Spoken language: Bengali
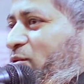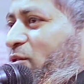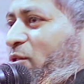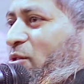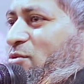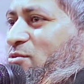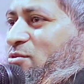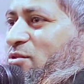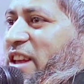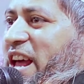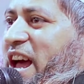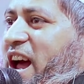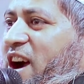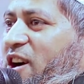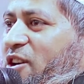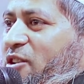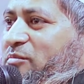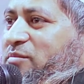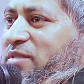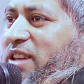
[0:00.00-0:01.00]
তোর যদি
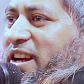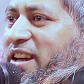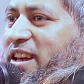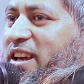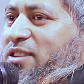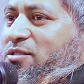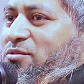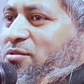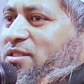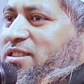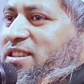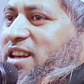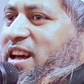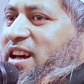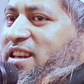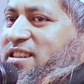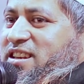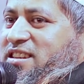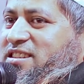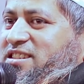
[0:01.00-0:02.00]
হ্যাডম থাকে তুই
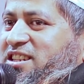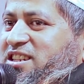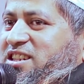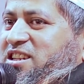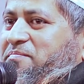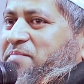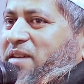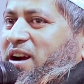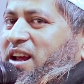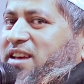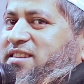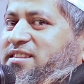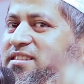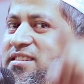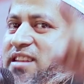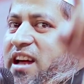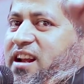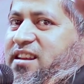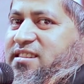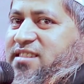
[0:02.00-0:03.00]
যাইয়া যে চিঠি পাঠাইছে
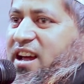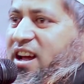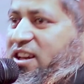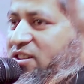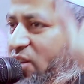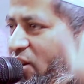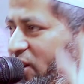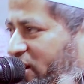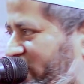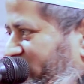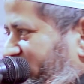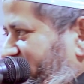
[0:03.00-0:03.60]
তারে যাইয়া ধর